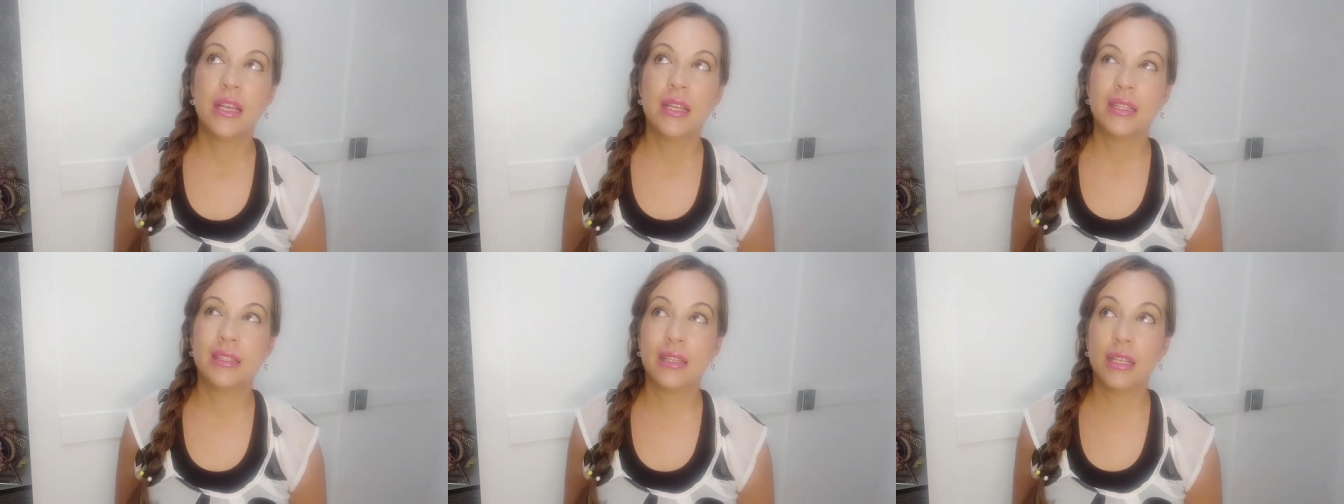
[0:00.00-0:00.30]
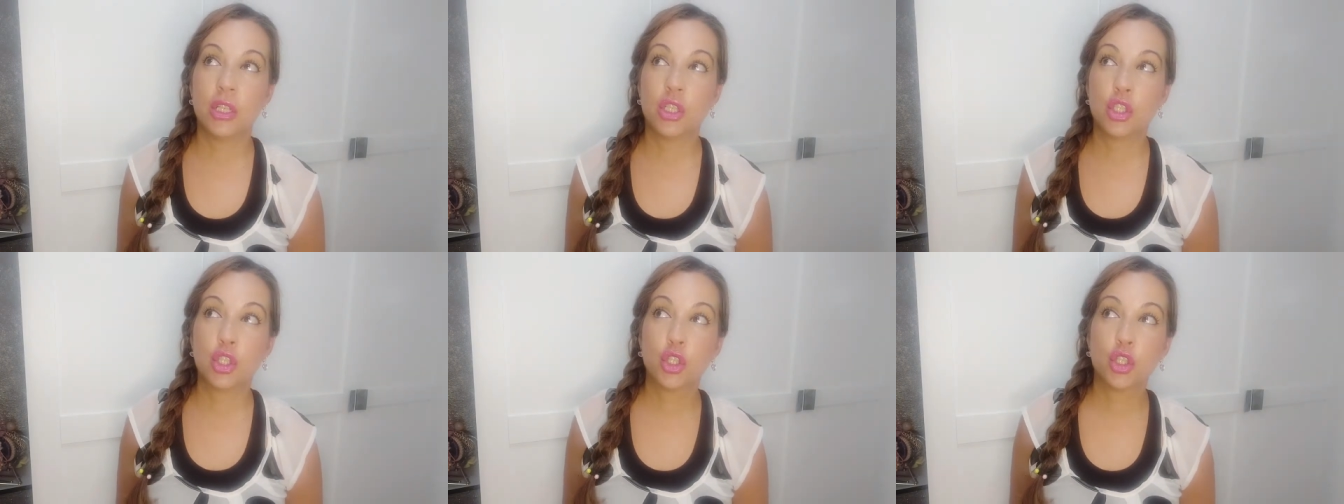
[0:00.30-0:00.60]
De
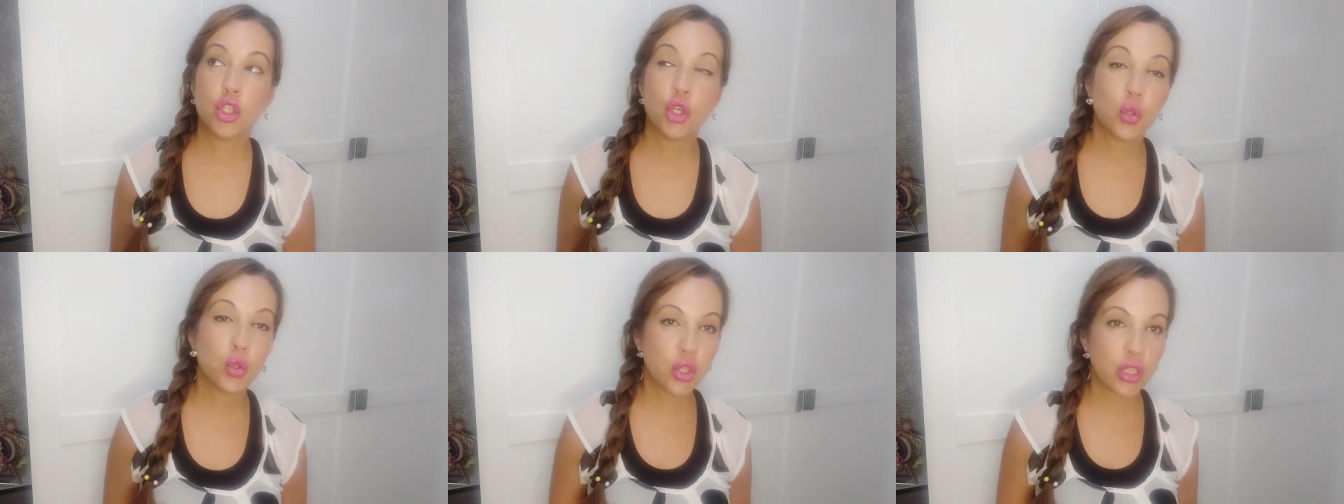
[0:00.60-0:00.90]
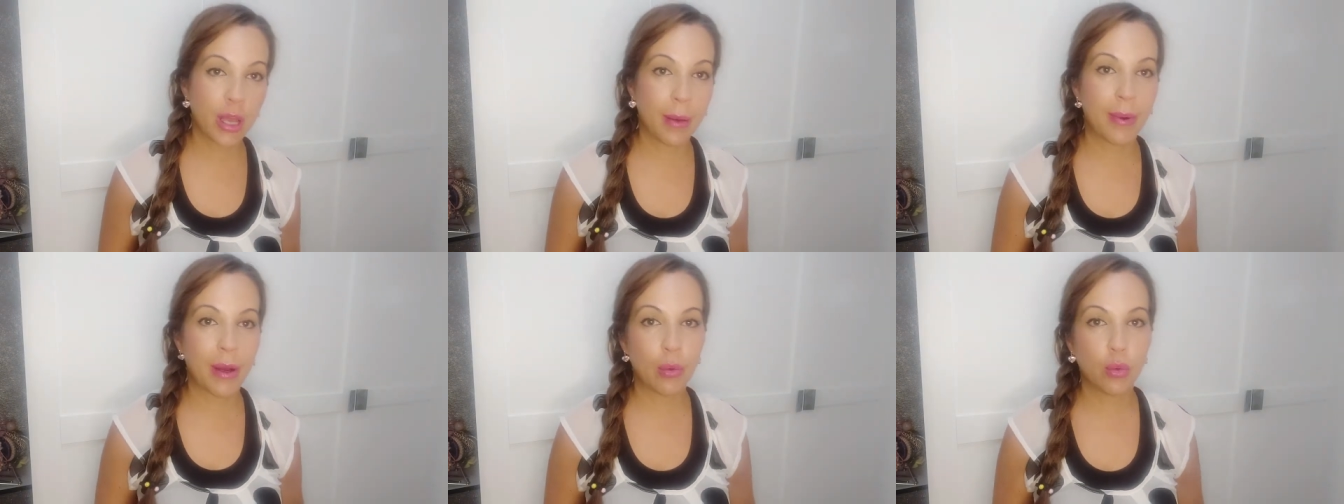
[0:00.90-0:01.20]
hecho, yo
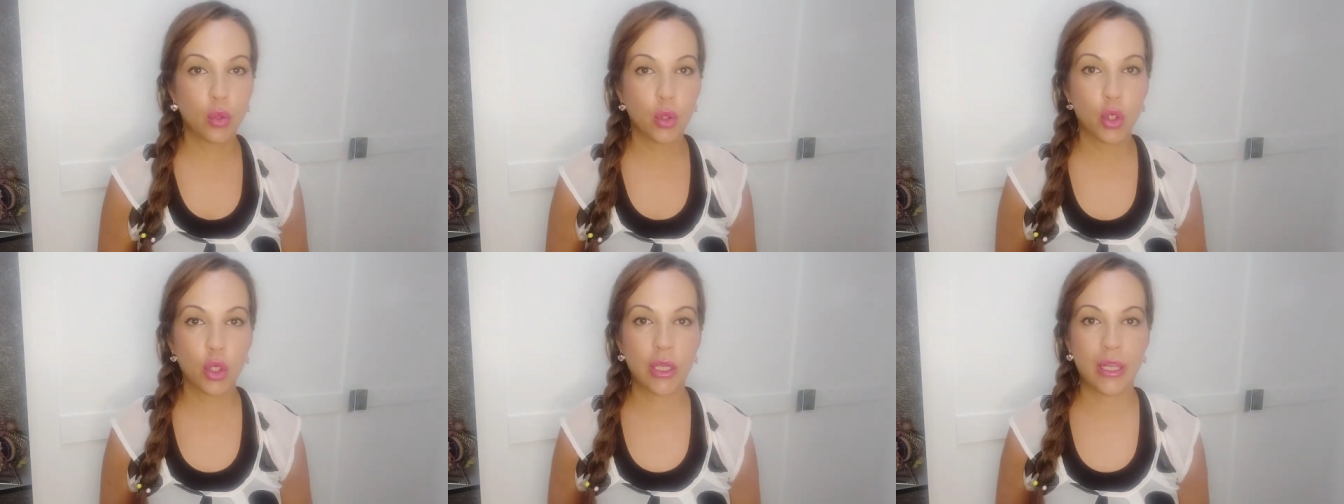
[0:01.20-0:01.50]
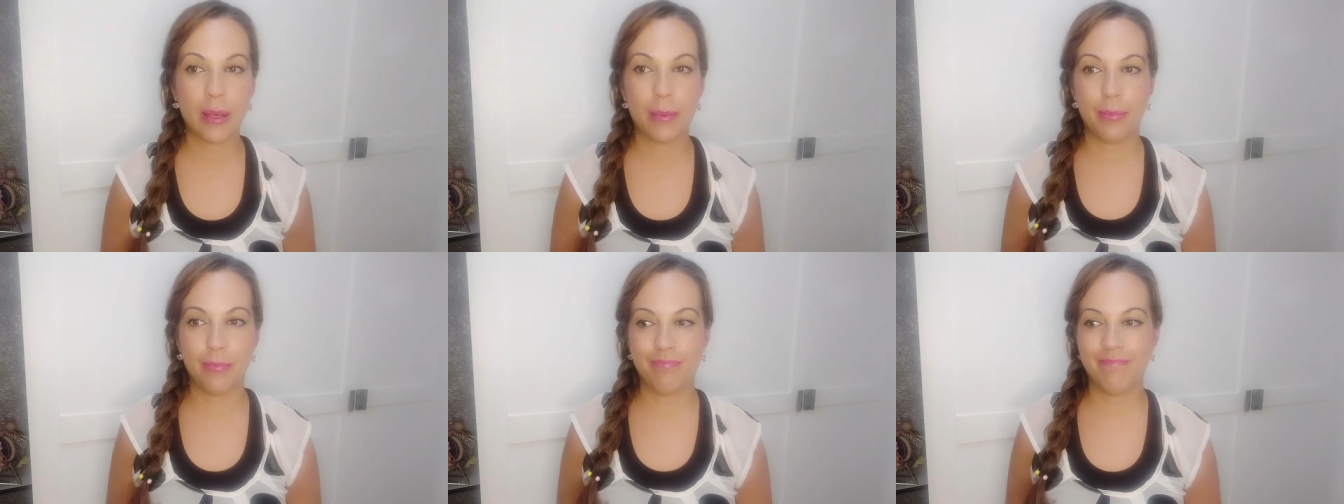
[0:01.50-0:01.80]
usaba uno
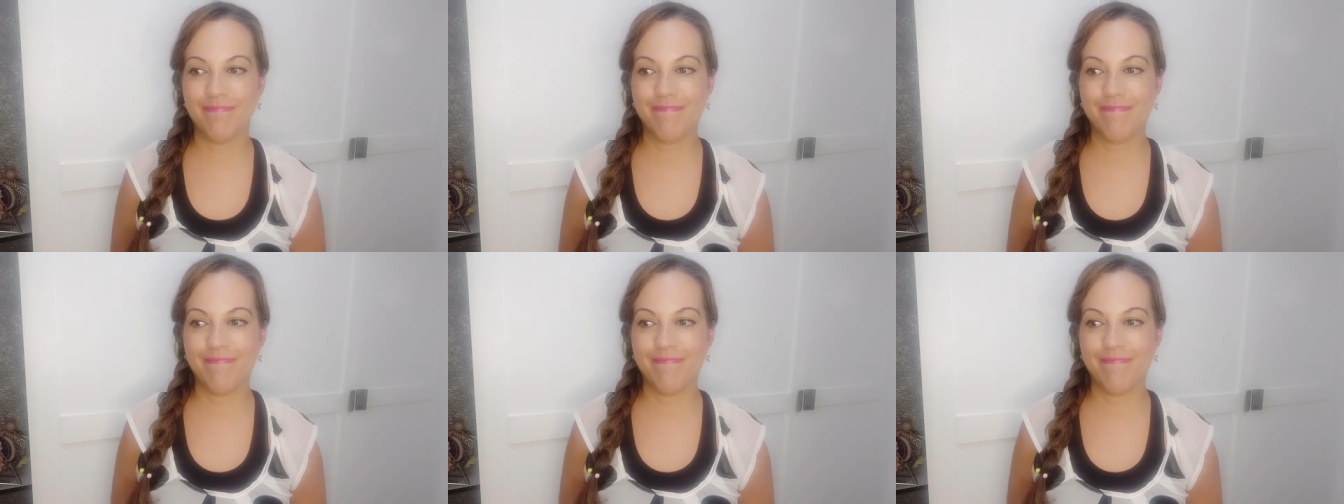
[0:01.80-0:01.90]
que